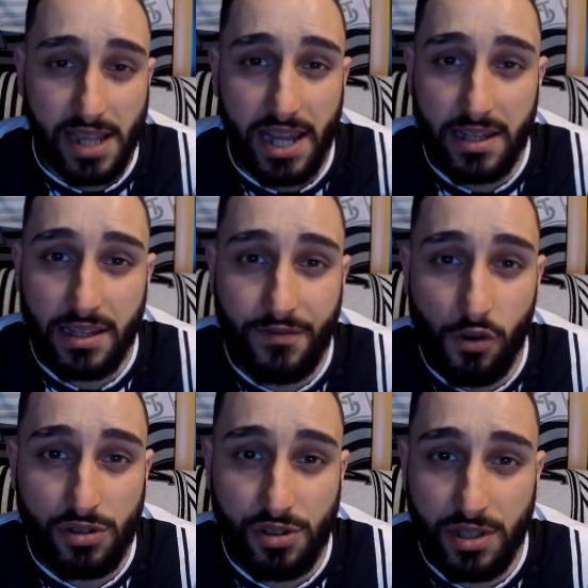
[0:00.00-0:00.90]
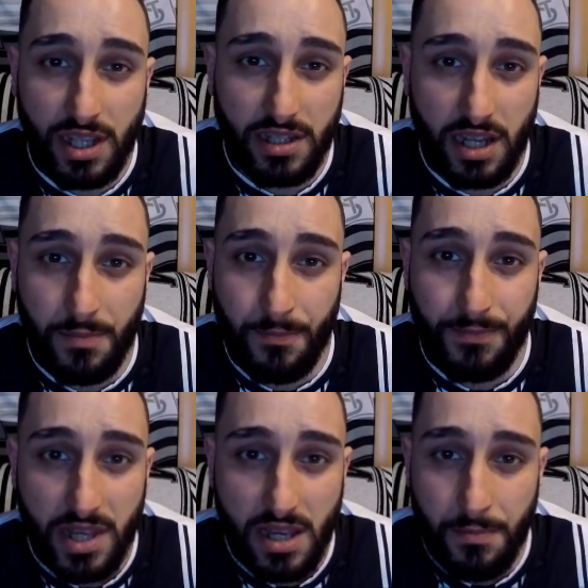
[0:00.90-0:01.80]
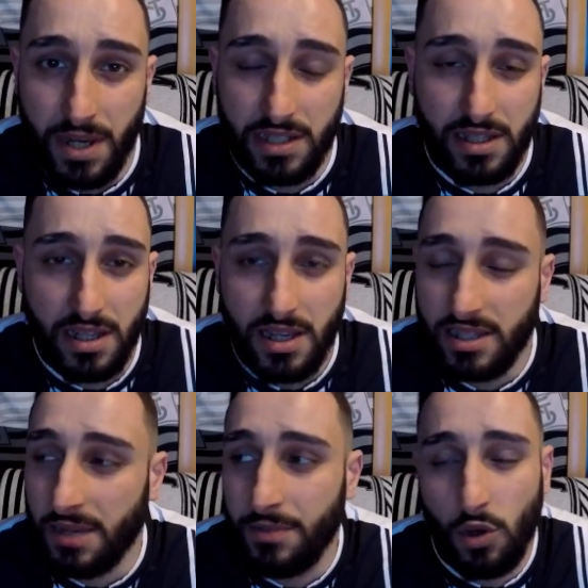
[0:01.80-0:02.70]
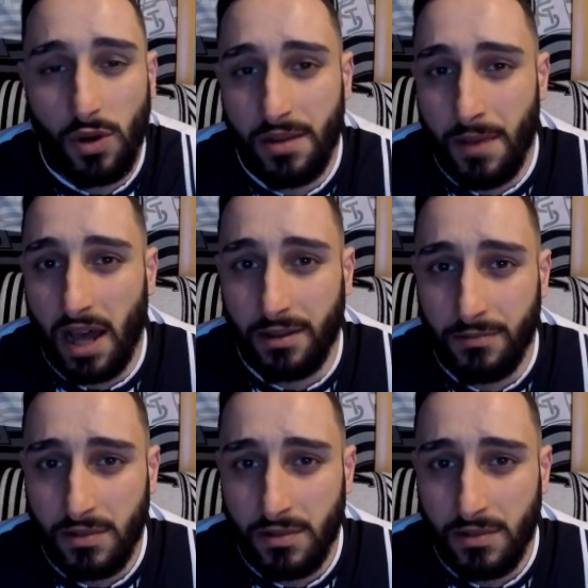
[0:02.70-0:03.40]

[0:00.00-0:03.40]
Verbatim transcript: endlich funktioniert eben mit dem jungen Mann.